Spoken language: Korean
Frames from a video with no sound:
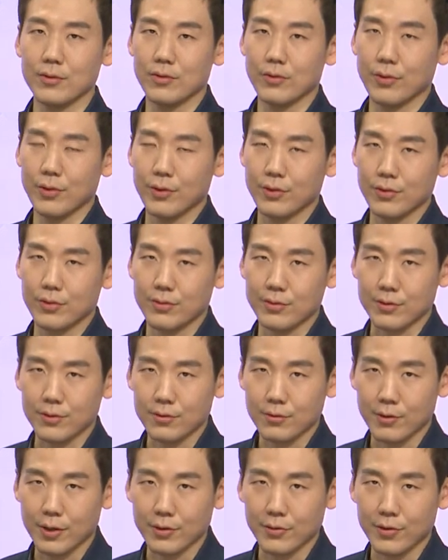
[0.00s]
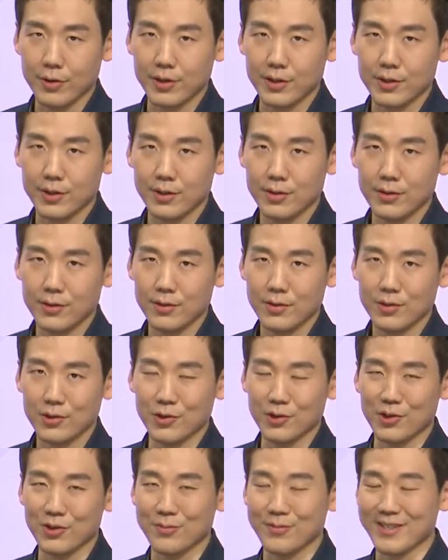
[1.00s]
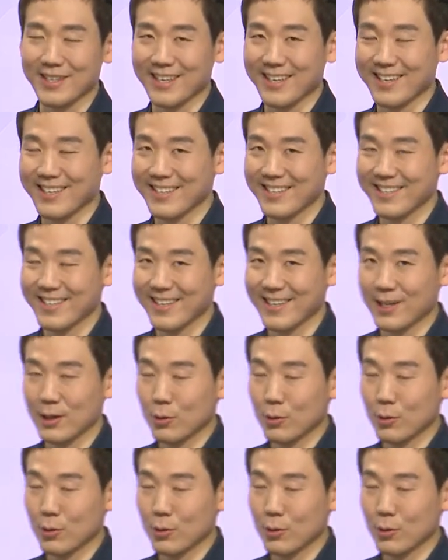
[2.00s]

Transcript: 토익은 5분, 광토계시 주지우입니다. 자,